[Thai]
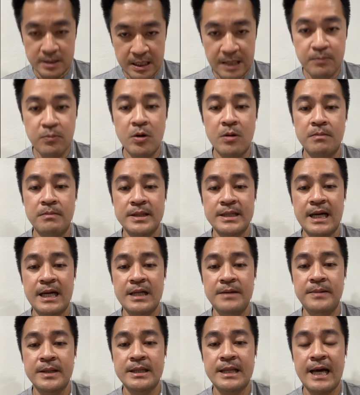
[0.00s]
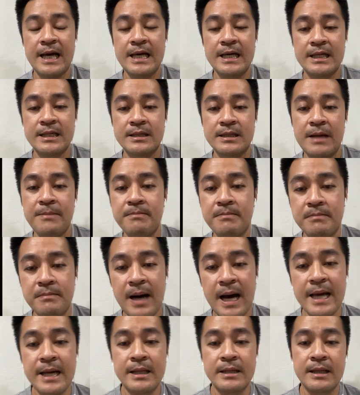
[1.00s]
ครับผมประชาธิปไตยเต็ม
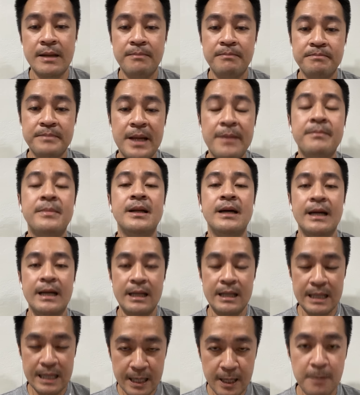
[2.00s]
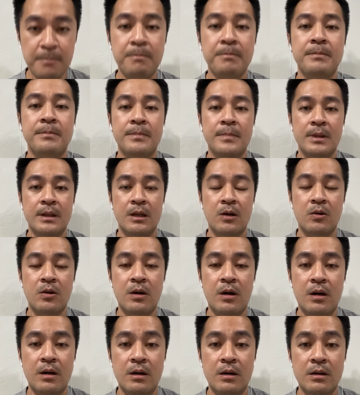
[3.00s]
ใบเต็มเลยนะครับแล้ว
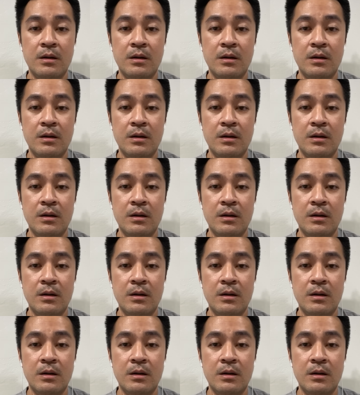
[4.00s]
ก็